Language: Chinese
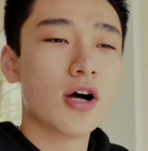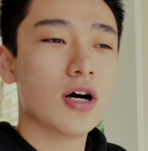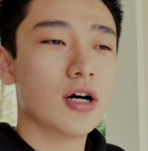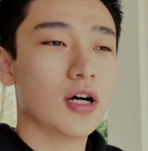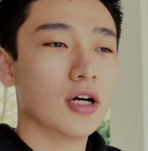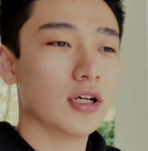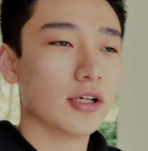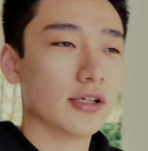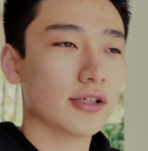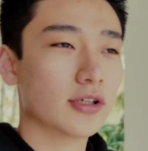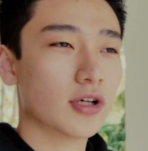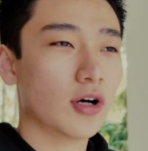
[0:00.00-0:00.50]

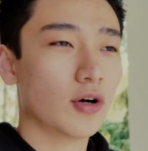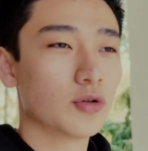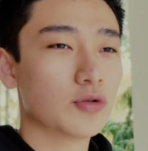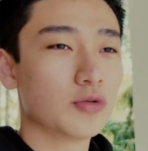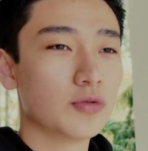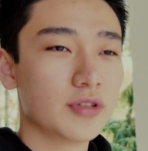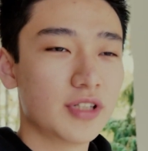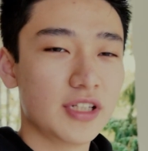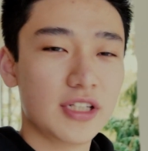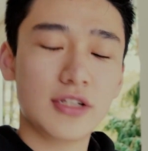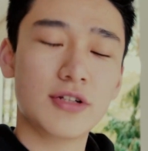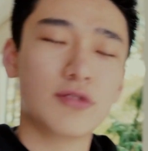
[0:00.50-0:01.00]
呃，高
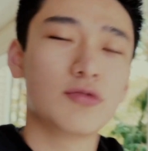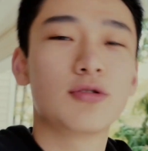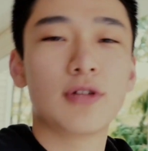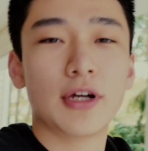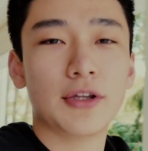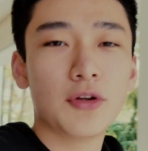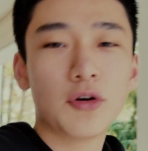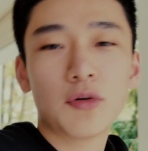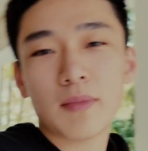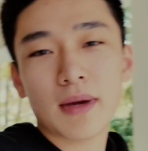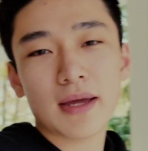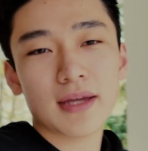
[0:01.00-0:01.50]
中低音全
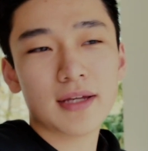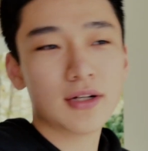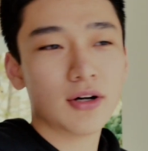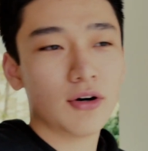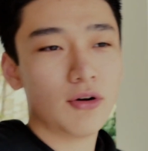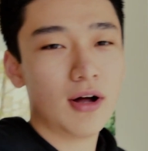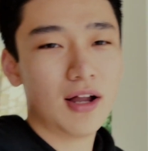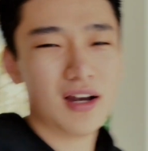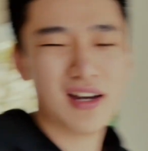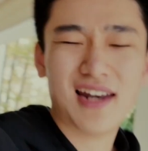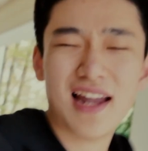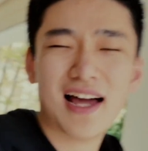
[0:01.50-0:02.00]
都没有
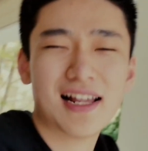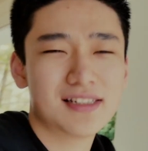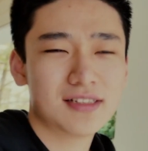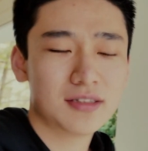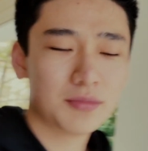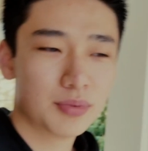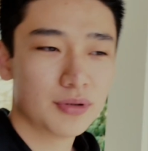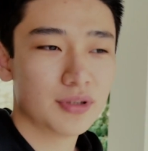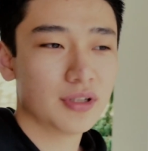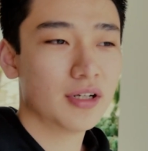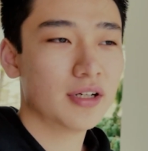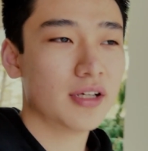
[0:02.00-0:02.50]
啊，垃圾的
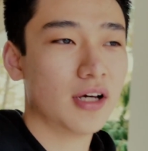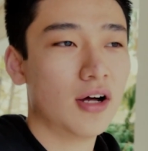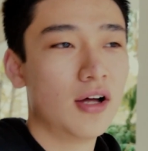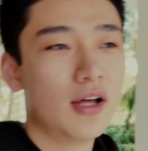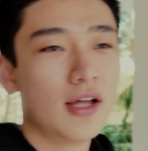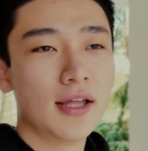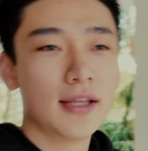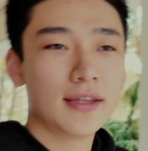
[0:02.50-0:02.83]
不得了。